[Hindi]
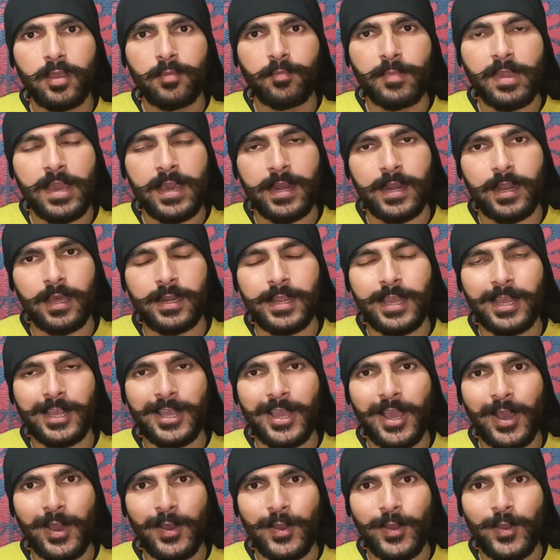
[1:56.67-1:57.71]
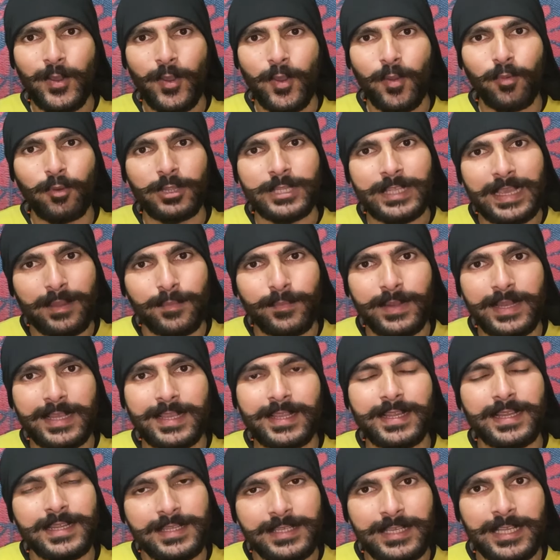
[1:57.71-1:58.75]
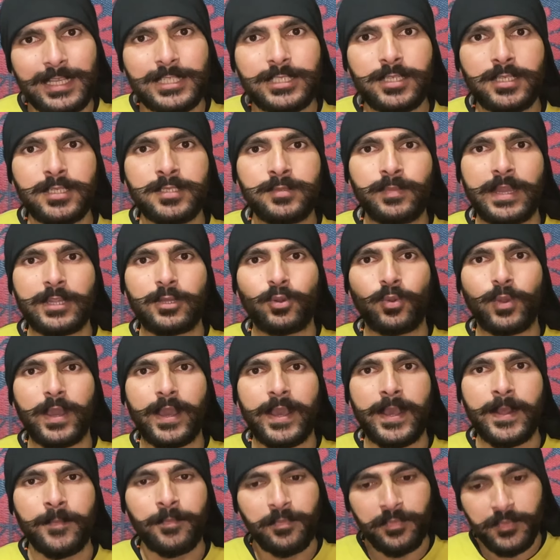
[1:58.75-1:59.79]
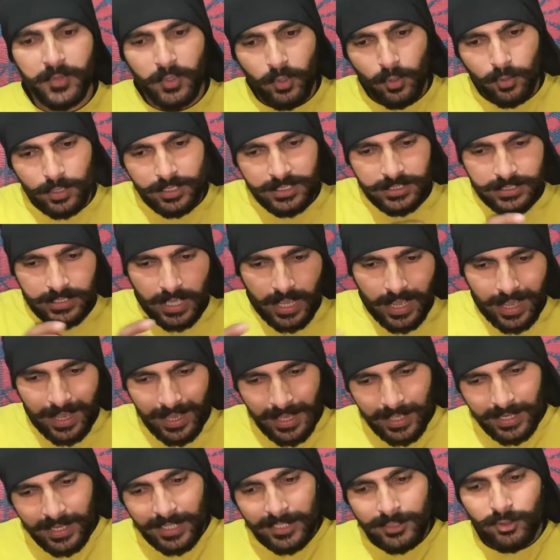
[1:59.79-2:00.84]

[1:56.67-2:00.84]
मैं हैरान रह गया वो बोलता है यार ब्लिंकिट नहीं है जो जोमेटो का है क्योंकि सारा